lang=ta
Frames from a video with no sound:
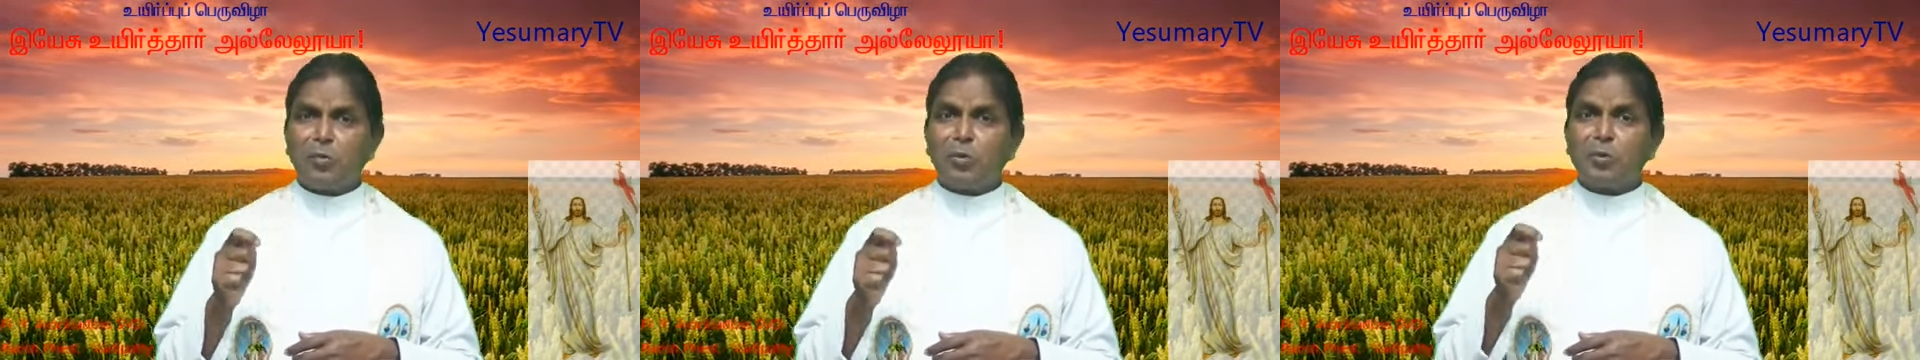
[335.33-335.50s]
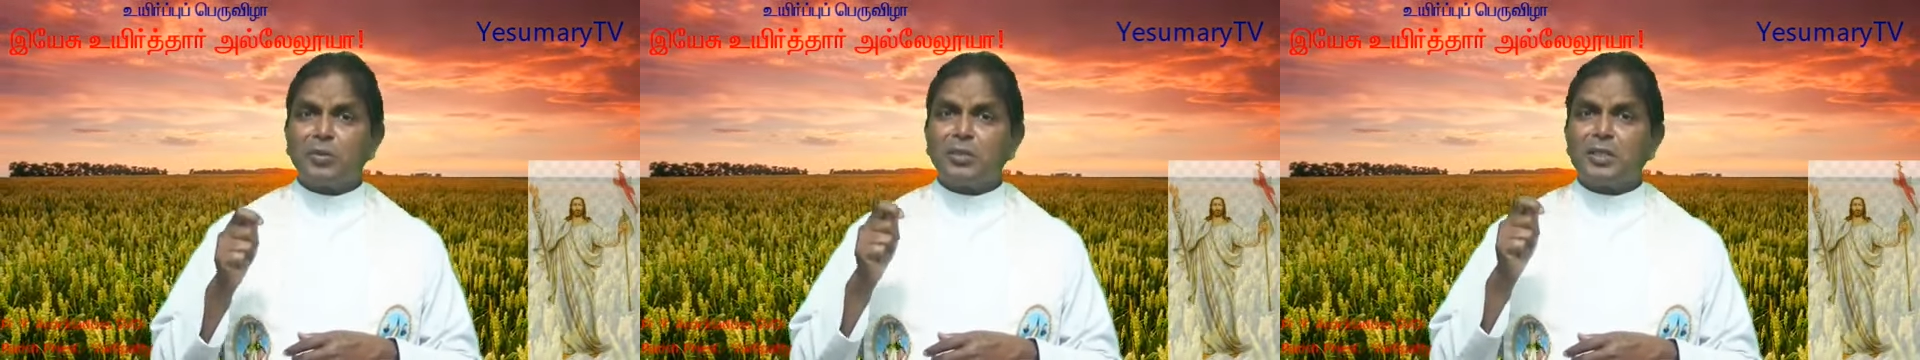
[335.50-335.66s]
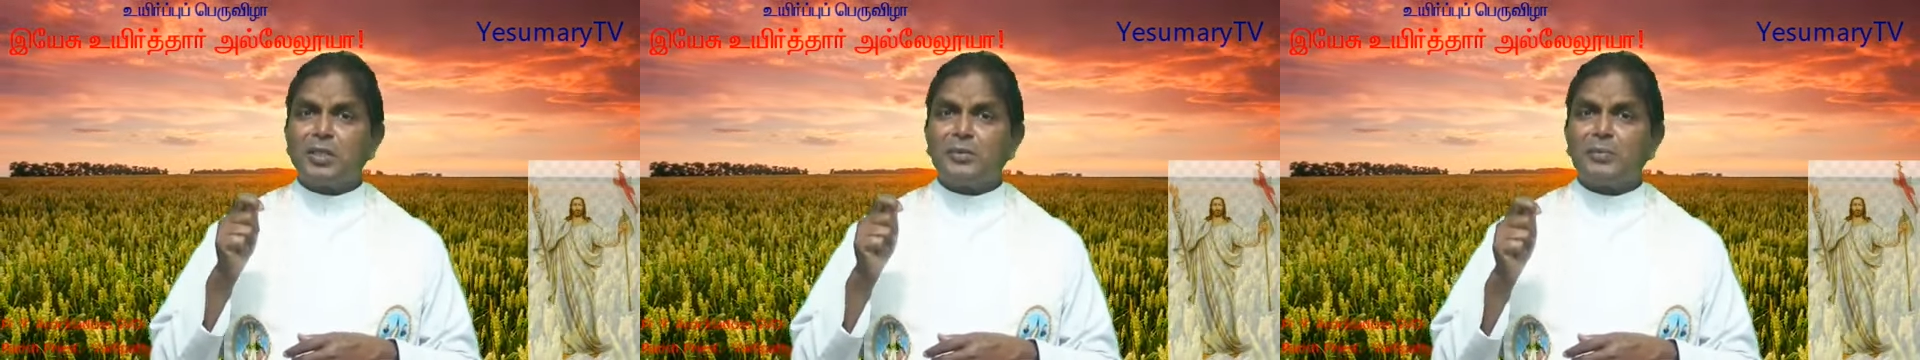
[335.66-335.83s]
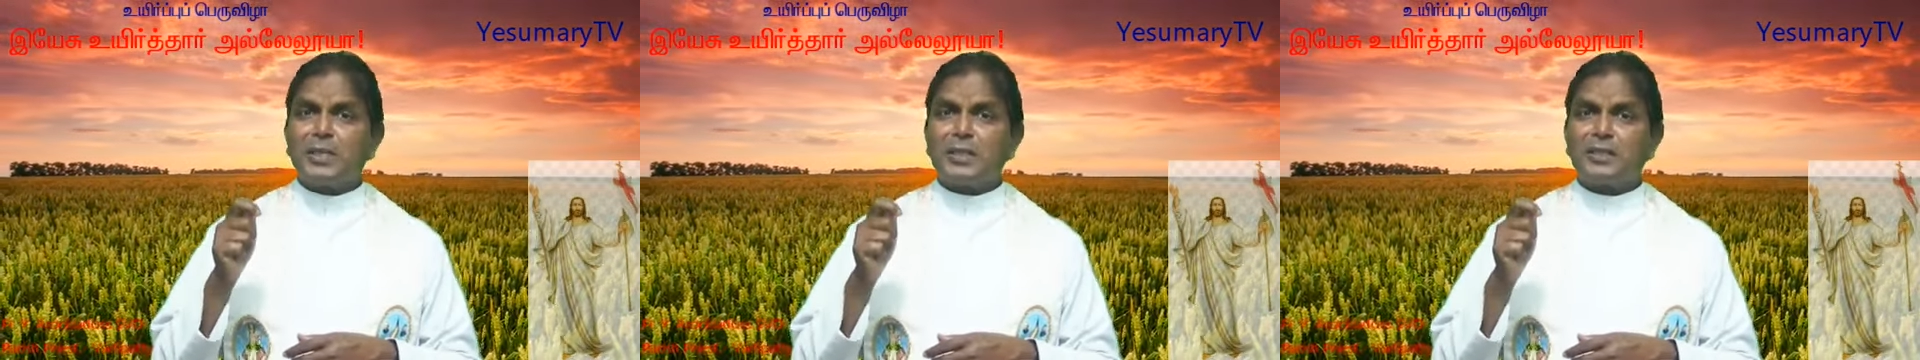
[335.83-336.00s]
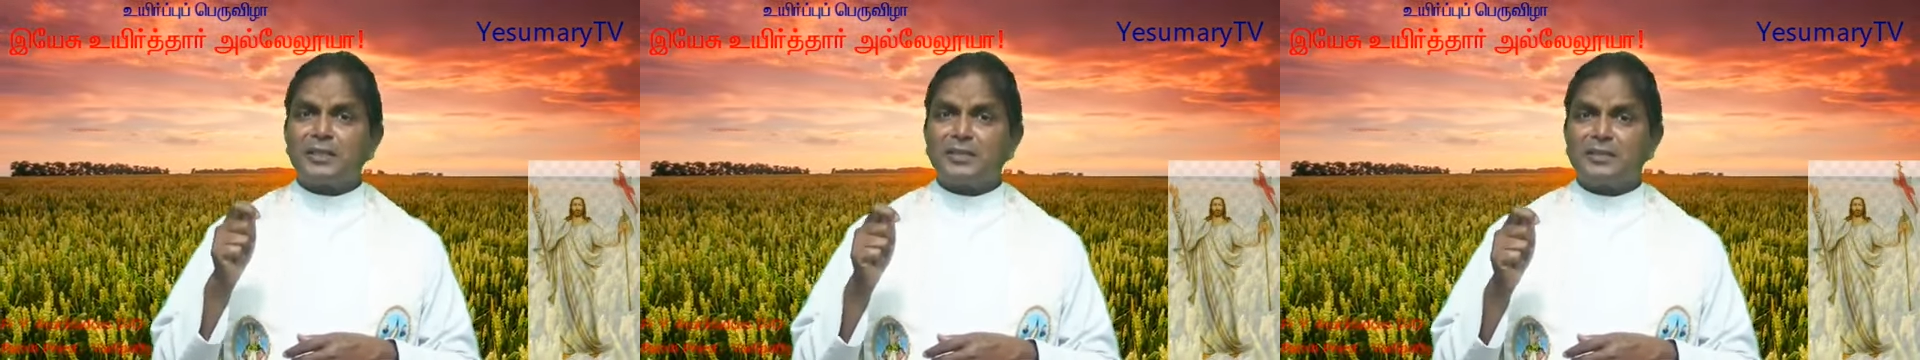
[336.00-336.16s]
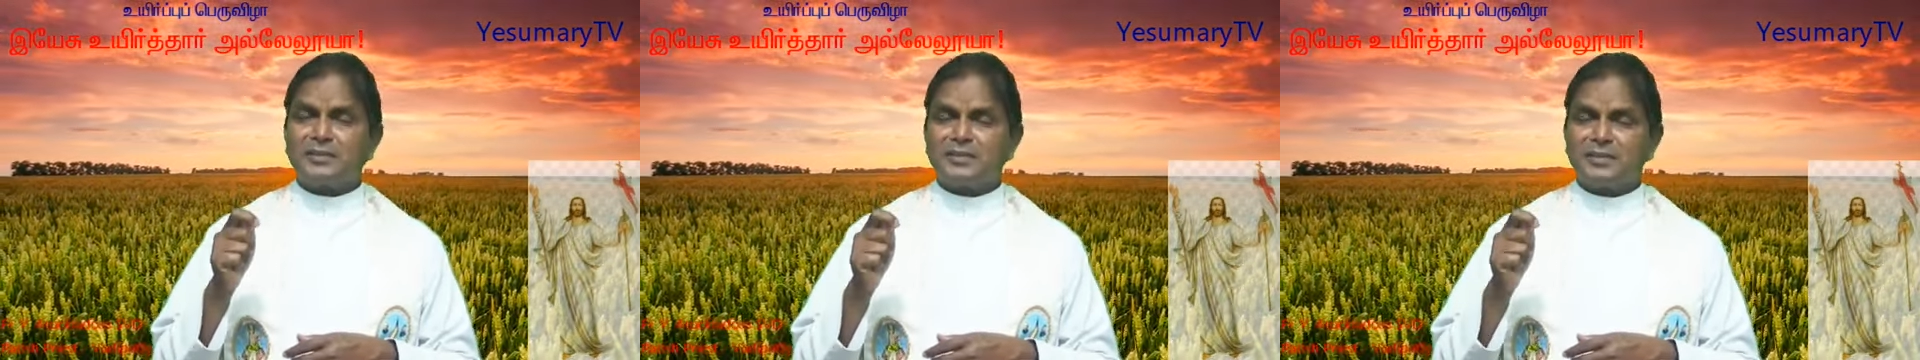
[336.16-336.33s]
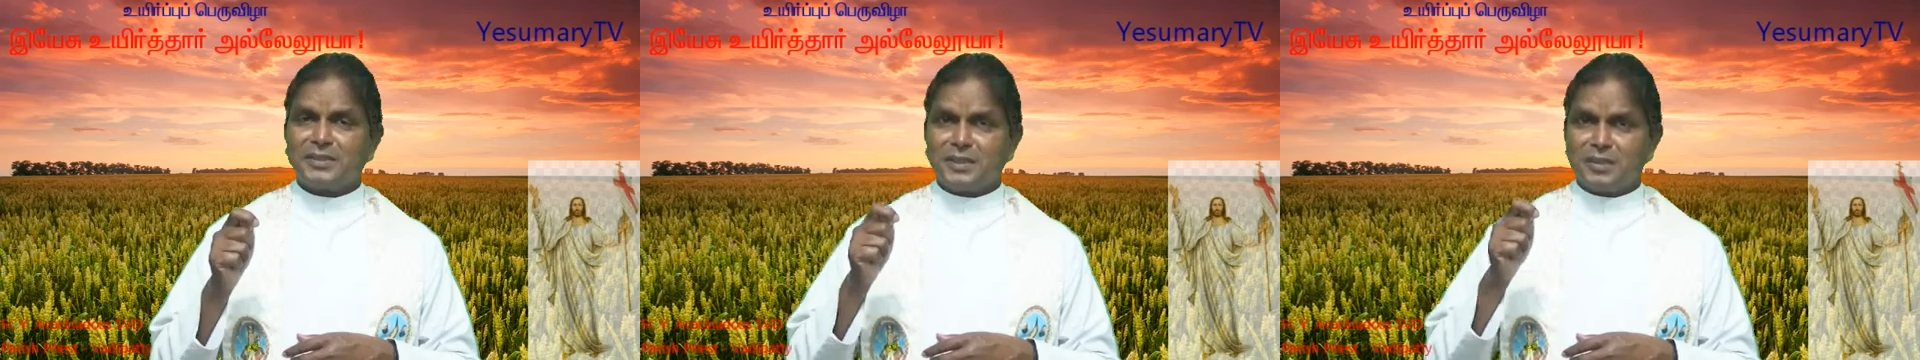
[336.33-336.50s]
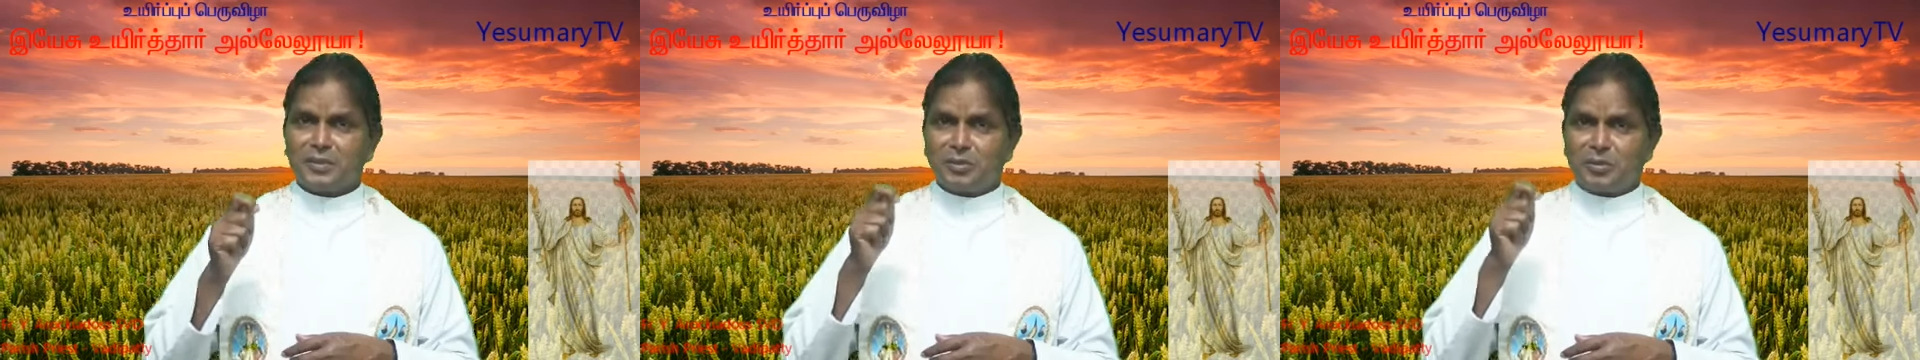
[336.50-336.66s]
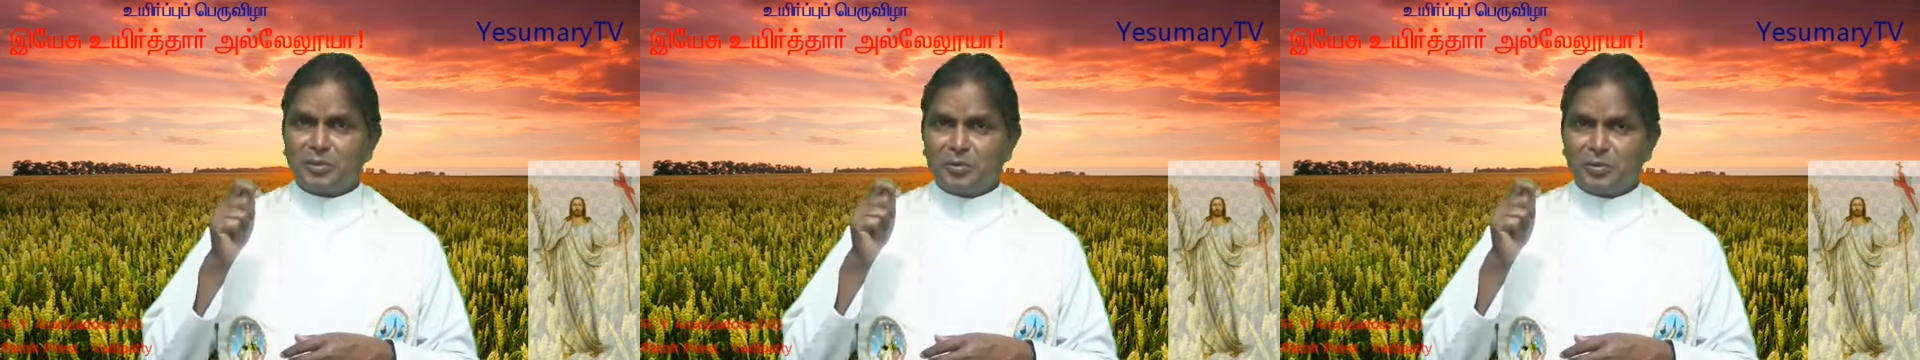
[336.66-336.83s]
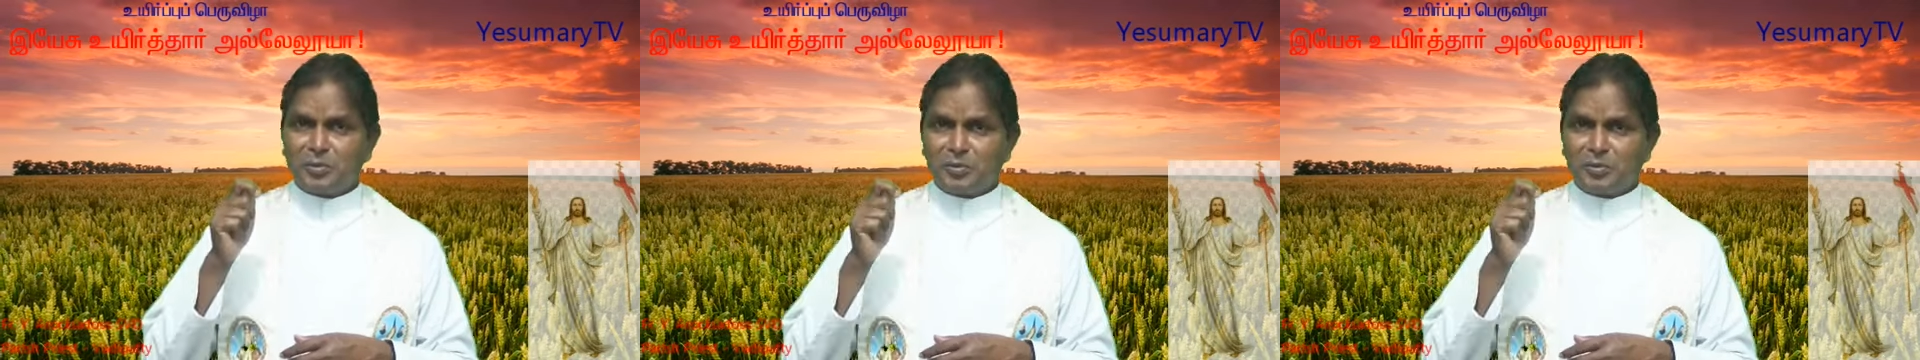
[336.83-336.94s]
உங்களுடைய மகன் ஏதோ